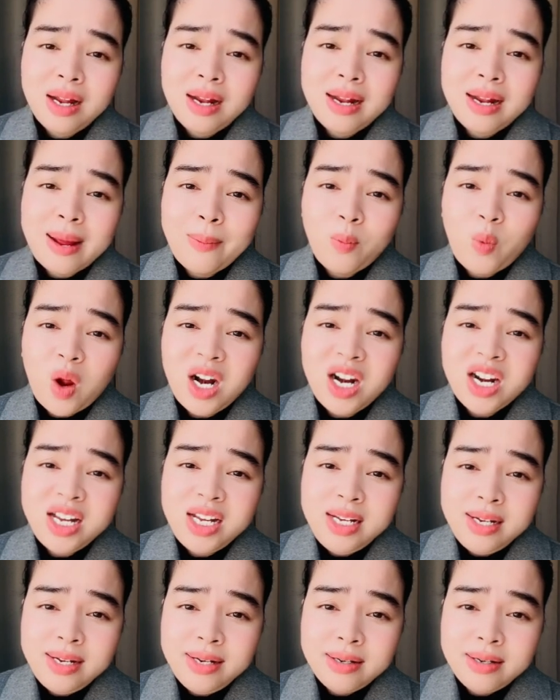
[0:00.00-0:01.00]
làm quản
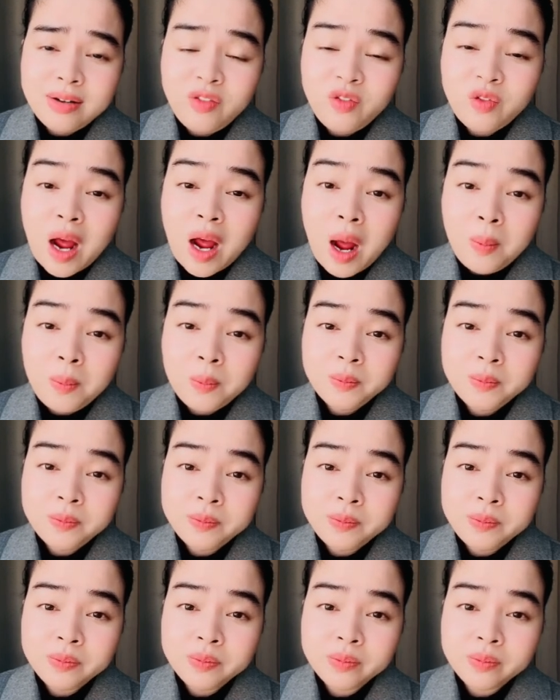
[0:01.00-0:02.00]
lý trưởng phòng
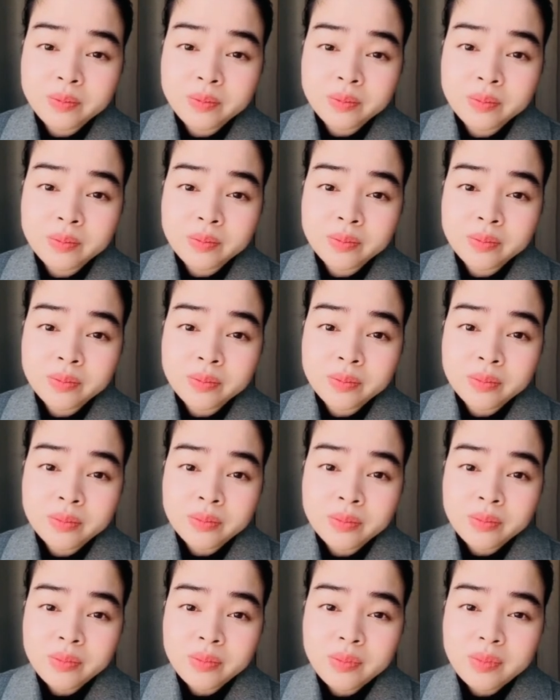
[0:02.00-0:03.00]

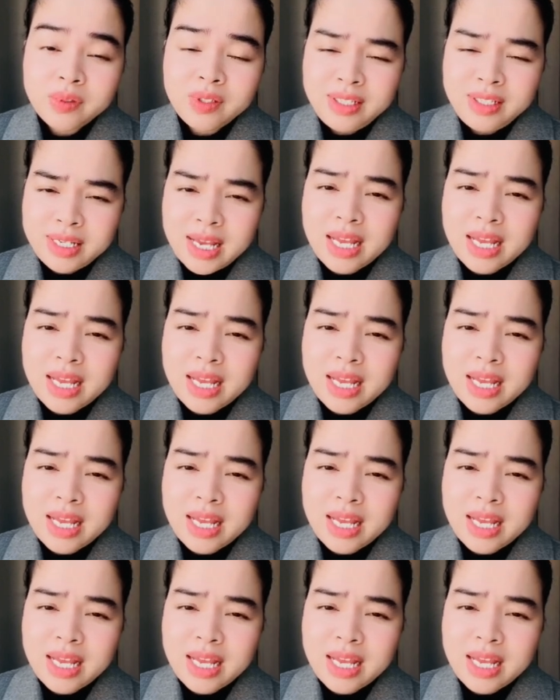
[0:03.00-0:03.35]
Ừ,